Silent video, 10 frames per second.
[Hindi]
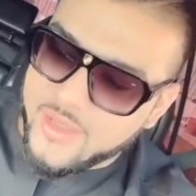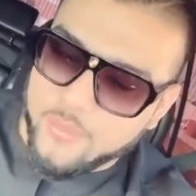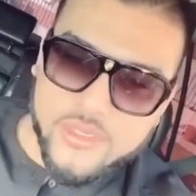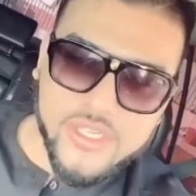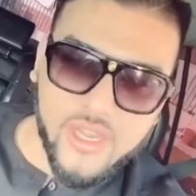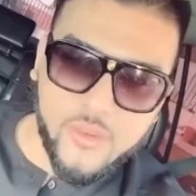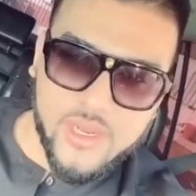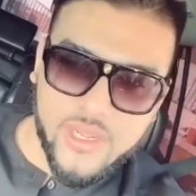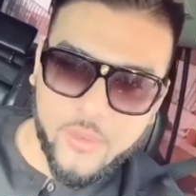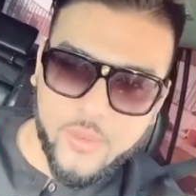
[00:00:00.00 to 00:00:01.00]
पेशावर
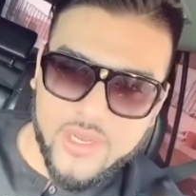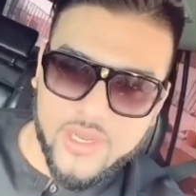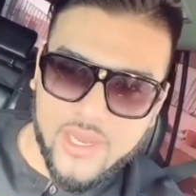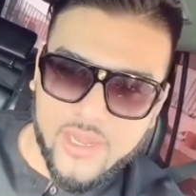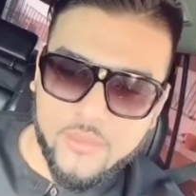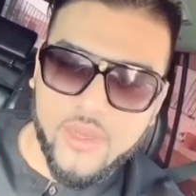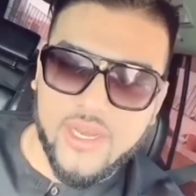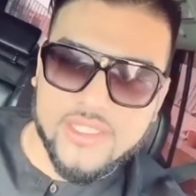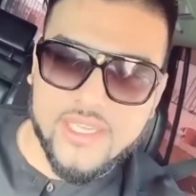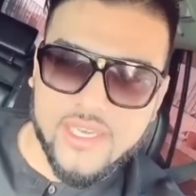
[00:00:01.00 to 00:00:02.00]
का इवेंट
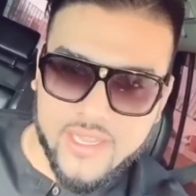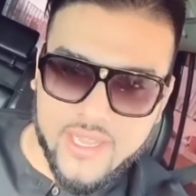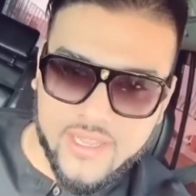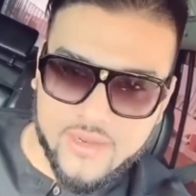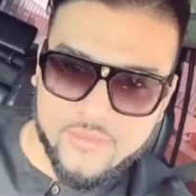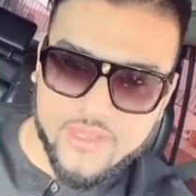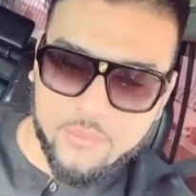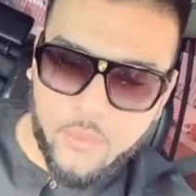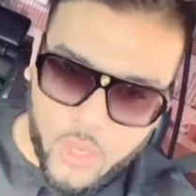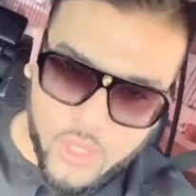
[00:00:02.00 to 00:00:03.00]
अल्हम्दुलिल्लाह से अल्लाह के करम से
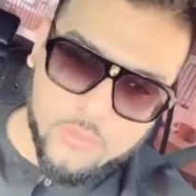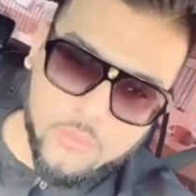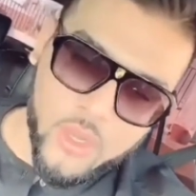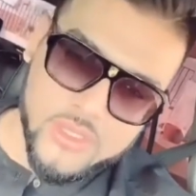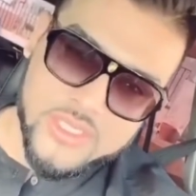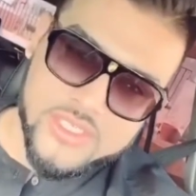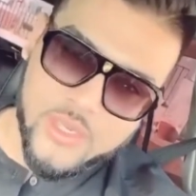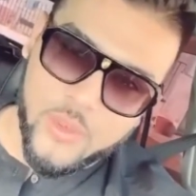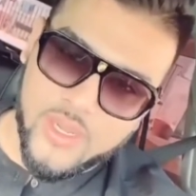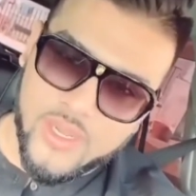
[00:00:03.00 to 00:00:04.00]
बहुत बहुत अच्छा हुआ